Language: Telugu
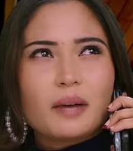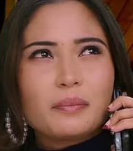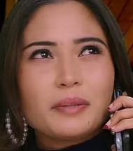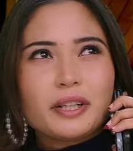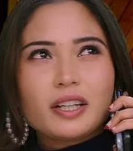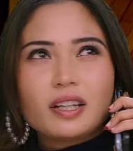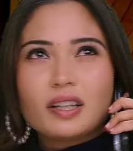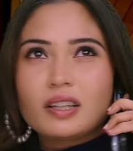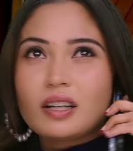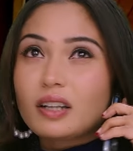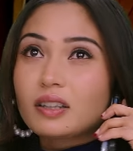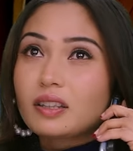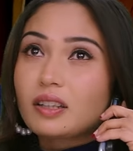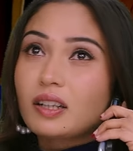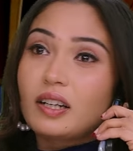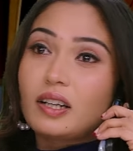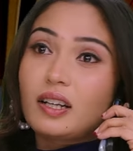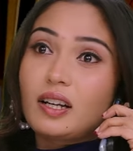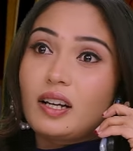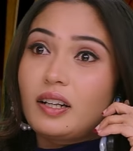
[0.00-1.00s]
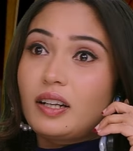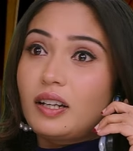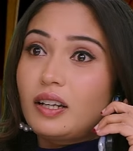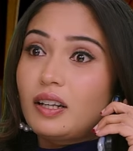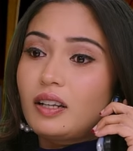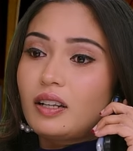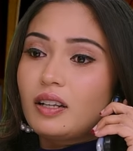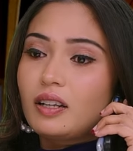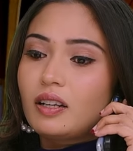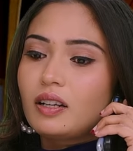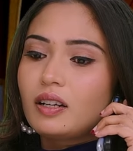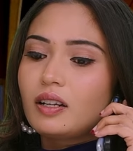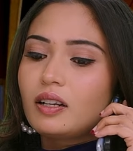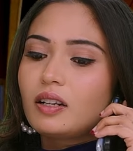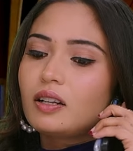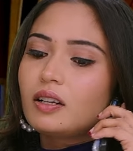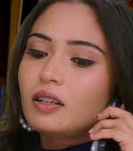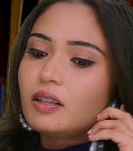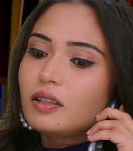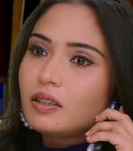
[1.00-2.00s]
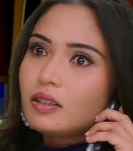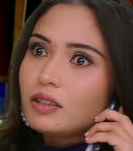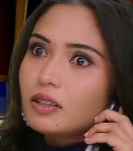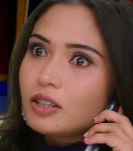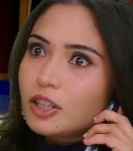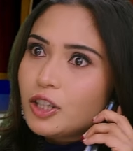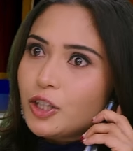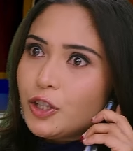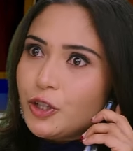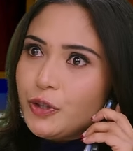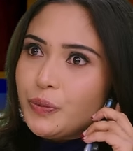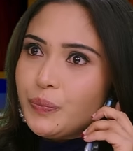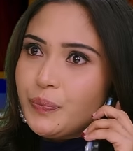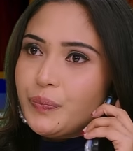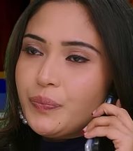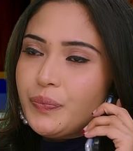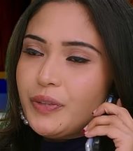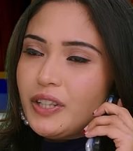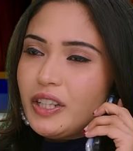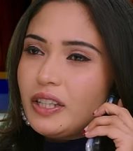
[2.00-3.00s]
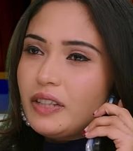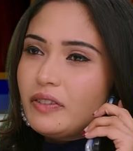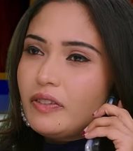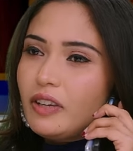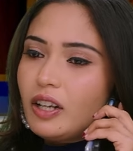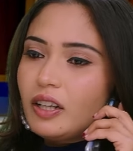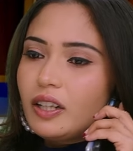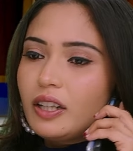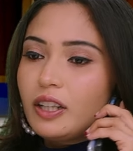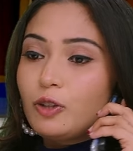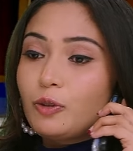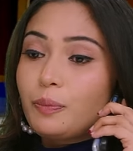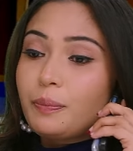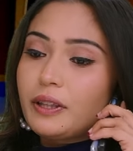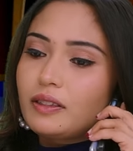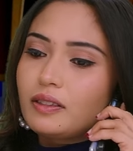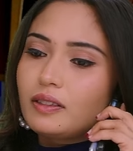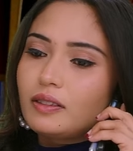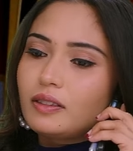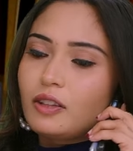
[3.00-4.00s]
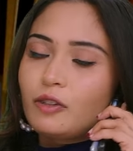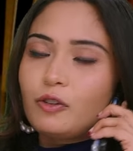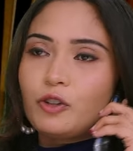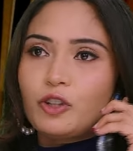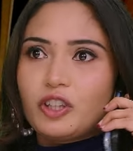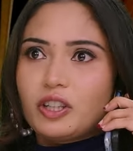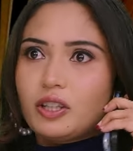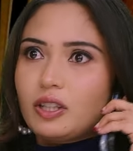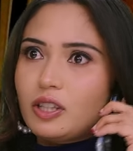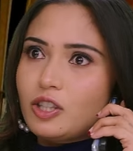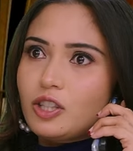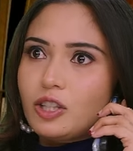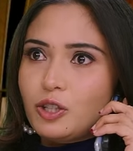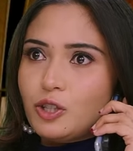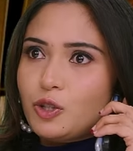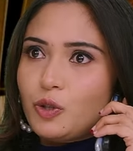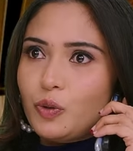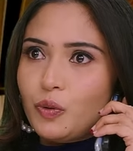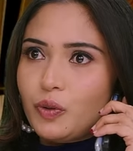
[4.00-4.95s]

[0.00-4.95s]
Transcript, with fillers: అమెరికా డాక్టర్ అనగానే వీడేదో పెద్ద పొజిషన్లో ఉన్నాడని అనుకుని